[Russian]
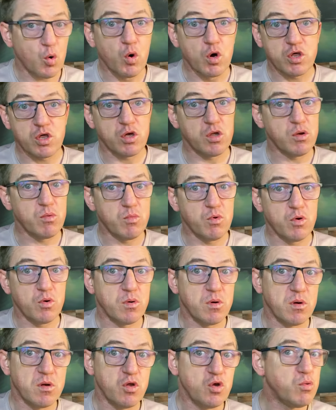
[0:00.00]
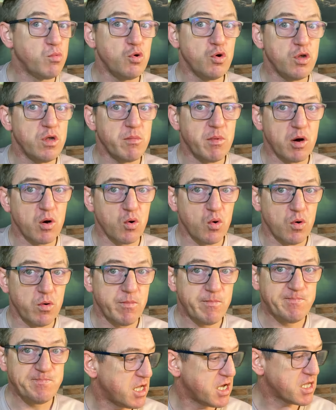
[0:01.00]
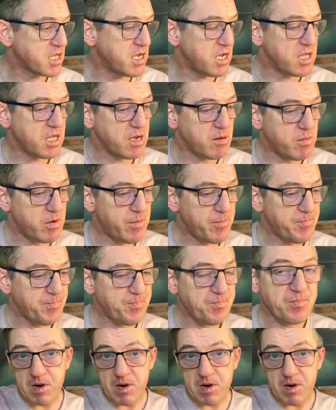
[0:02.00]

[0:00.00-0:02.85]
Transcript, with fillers: Все очень люблю. Люблю не могу. Классная тема.